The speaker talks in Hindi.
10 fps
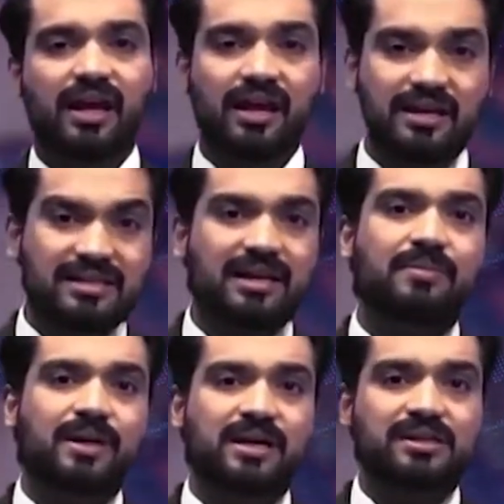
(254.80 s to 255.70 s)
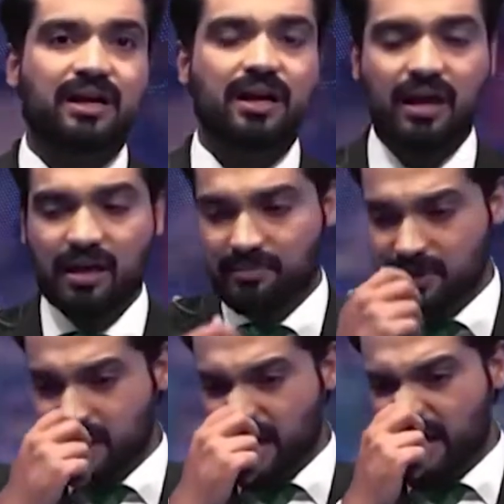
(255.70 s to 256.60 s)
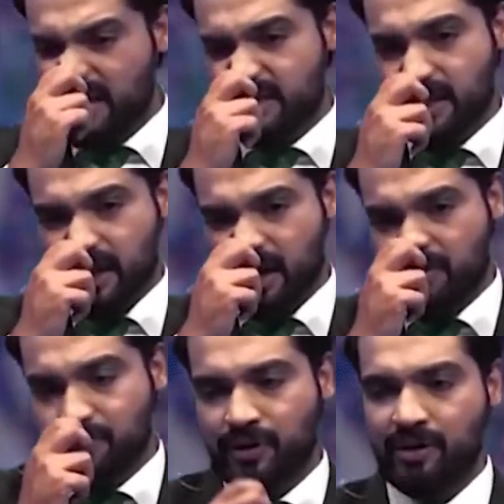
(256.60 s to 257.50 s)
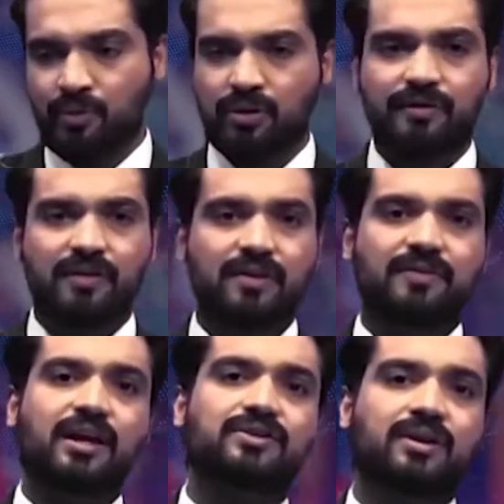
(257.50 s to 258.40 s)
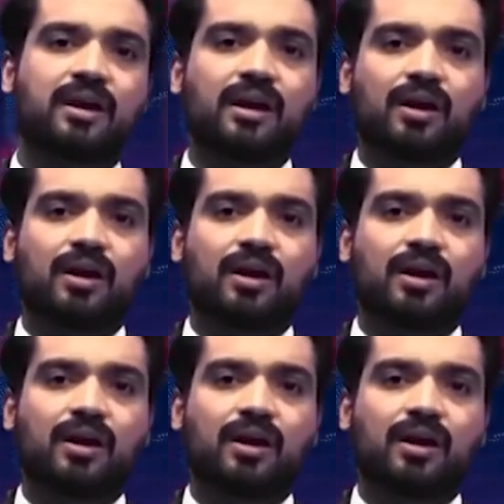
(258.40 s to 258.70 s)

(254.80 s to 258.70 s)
के हिस्सा बनना चाहिए बजाय इसके कि हम जो है मुख्तफ़ खराफात जो हैं